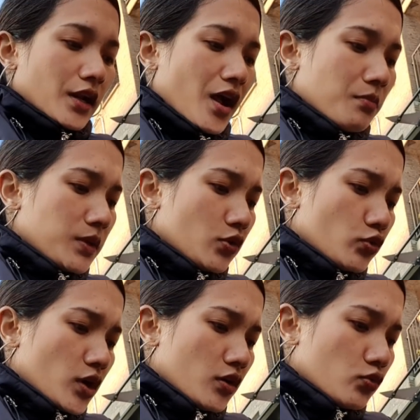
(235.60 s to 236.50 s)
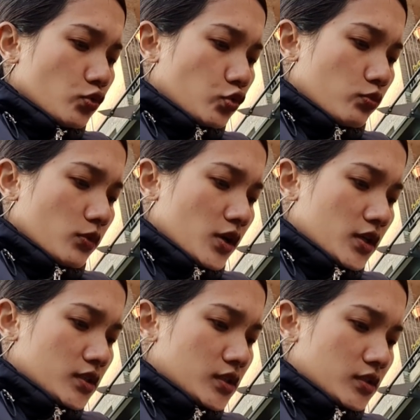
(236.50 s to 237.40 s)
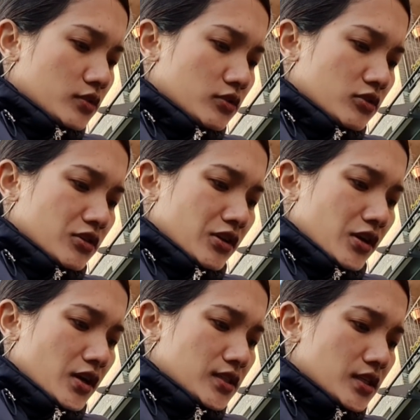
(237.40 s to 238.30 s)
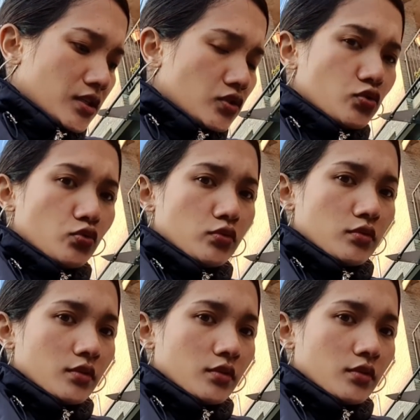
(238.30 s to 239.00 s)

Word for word: Grabe ko nakagutom guys. As in dude.